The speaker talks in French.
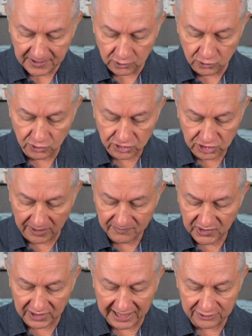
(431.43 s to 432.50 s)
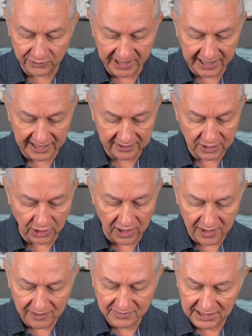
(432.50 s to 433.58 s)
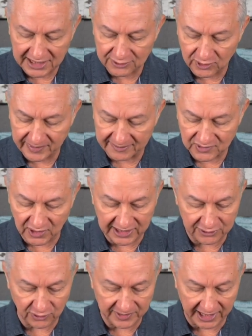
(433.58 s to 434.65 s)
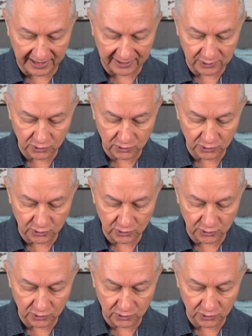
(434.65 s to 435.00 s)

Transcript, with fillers: nous sommes dans la lumière comme il est lui-même dans la lumière.